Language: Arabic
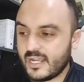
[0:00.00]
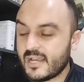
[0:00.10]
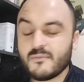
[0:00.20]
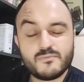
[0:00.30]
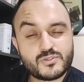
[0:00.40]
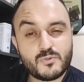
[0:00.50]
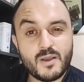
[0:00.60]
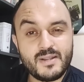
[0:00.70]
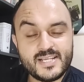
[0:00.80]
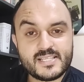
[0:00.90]
مجموعه
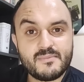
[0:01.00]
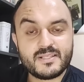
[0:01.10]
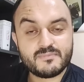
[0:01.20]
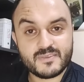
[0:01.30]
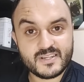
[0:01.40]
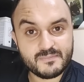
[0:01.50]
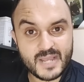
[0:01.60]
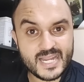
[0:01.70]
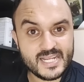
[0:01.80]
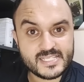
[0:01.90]
من الحسابات مثل
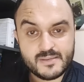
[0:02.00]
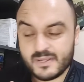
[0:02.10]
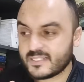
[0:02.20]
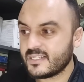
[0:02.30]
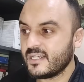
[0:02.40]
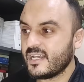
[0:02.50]
بحال الحسابات